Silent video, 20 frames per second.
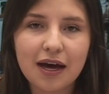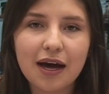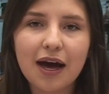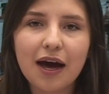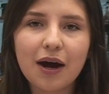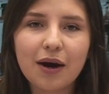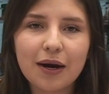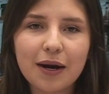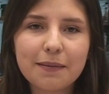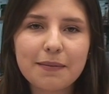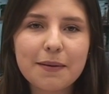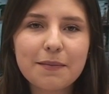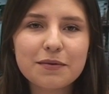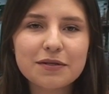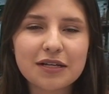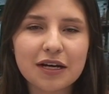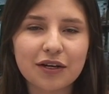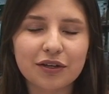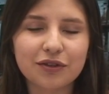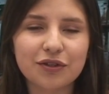Ahora
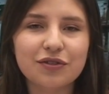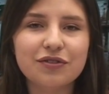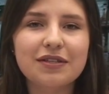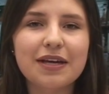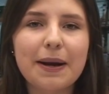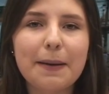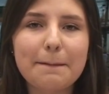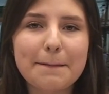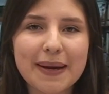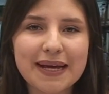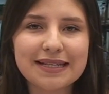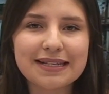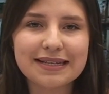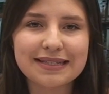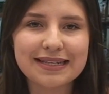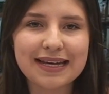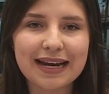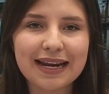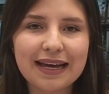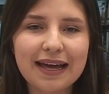vamos a conocer más
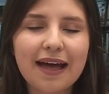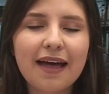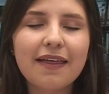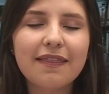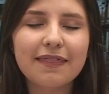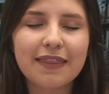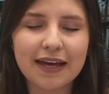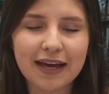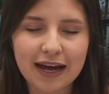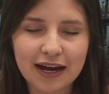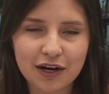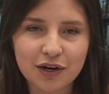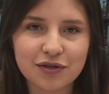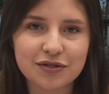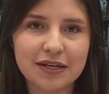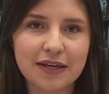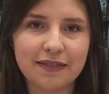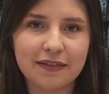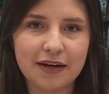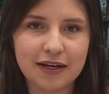acerca de Carlos
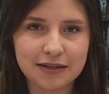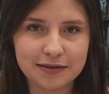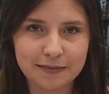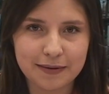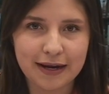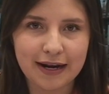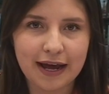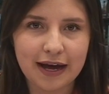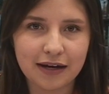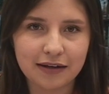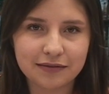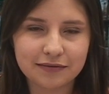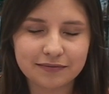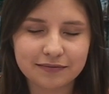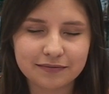Andrés Vera.